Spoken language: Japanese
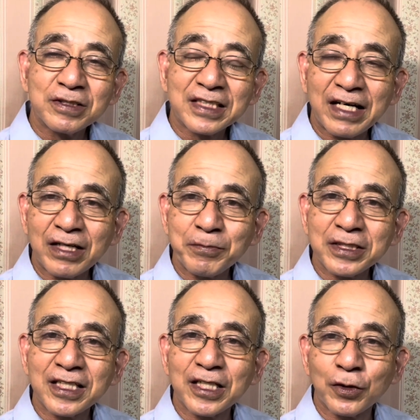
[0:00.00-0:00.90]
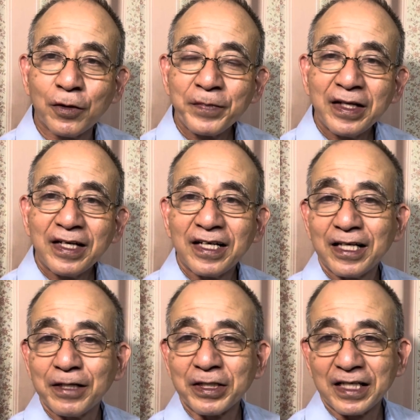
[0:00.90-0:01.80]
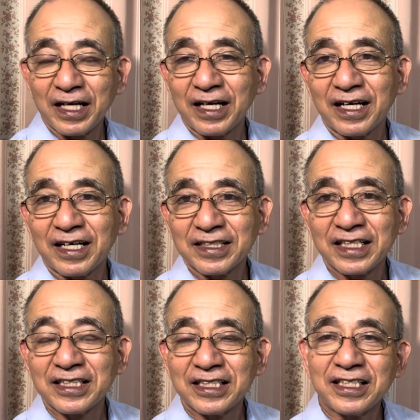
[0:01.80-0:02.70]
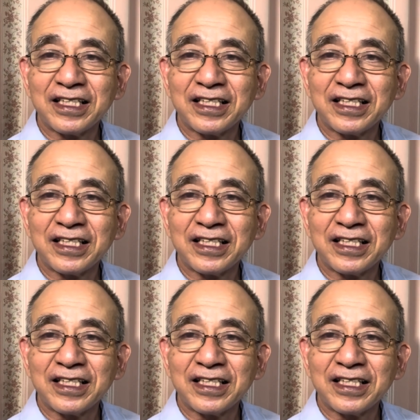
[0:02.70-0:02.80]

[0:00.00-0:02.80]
時間ありませんけど、えー、また、あ元気、